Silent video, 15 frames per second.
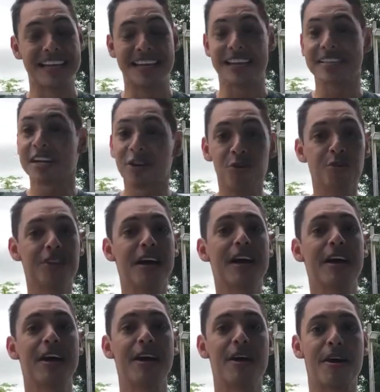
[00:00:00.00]
La segunda,
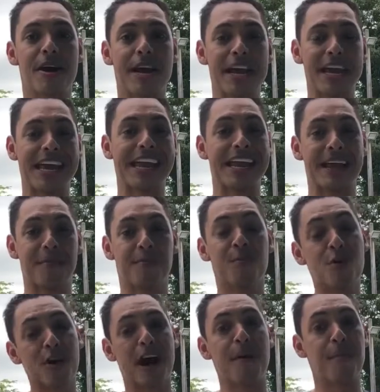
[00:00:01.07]
eh,
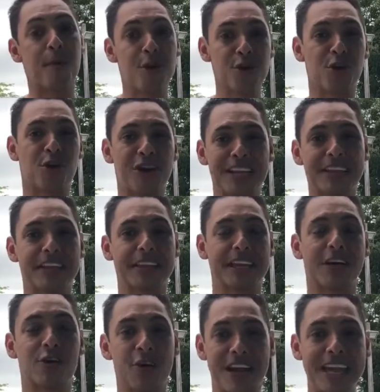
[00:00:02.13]
busca apoyo, conéctate
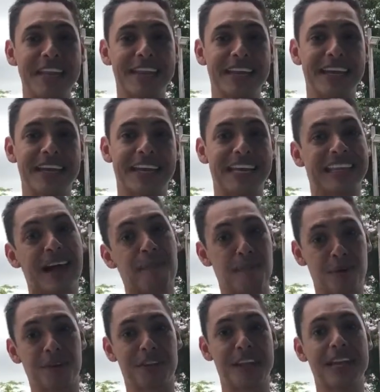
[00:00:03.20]
con gente que te
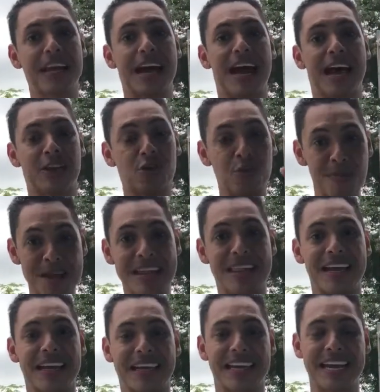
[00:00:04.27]
aporten a tu meta.